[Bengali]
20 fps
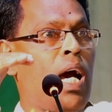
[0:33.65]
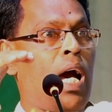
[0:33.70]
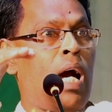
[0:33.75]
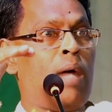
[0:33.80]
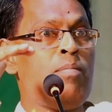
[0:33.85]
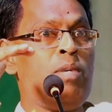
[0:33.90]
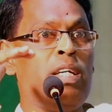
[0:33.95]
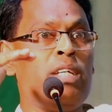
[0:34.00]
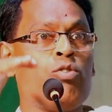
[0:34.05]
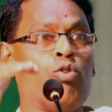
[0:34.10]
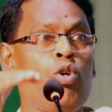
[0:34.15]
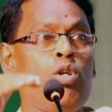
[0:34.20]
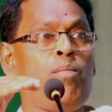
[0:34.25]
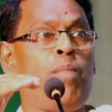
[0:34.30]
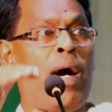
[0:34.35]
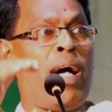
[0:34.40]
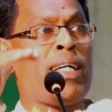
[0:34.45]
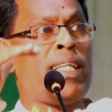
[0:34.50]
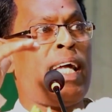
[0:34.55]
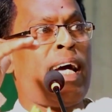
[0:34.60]
আমি দুই
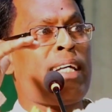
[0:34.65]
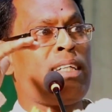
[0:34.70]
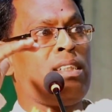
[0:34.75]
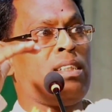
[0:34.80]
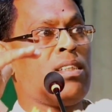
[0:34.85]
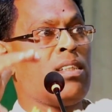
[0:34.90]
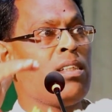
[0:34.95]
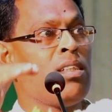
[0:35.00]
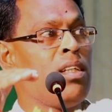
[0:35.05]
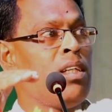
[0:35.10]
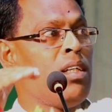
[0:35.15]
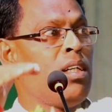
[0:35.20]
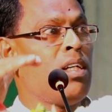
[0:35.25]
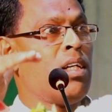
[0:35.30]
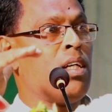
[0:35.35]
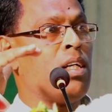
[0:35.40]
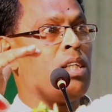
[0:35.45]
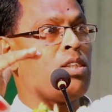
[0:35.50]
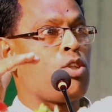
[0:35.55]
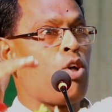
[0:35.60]
বাংলার
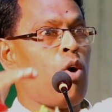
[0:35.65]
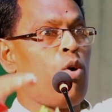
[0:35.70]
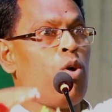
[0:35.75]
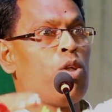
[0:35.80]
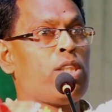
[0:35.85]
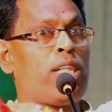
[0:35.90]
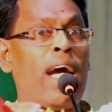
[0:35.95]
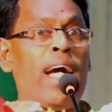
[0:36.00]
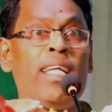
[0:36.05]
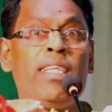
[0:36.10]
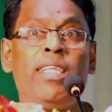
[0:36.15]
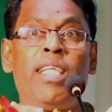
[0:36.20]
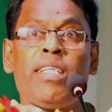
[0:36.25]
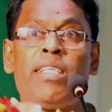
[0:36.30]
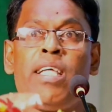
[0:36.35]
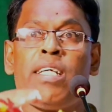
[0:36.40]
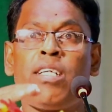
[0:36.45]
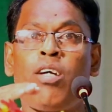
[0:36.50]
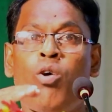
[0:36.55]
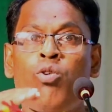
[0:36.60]
সকল
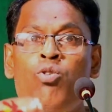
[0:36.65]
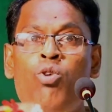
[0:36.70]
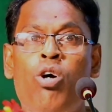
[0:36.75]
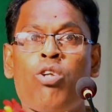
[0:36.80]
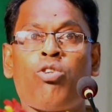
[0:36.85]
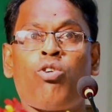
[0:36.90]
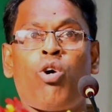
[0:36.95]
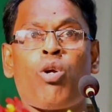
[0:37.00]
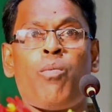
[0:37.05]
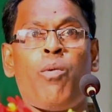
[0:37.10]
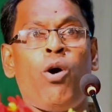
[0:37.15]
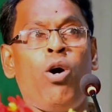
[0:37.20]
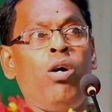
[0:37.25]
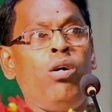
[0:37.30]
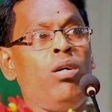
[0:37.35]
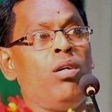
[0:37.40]
সাহিত্যিকদেরকে অনুরোধ করব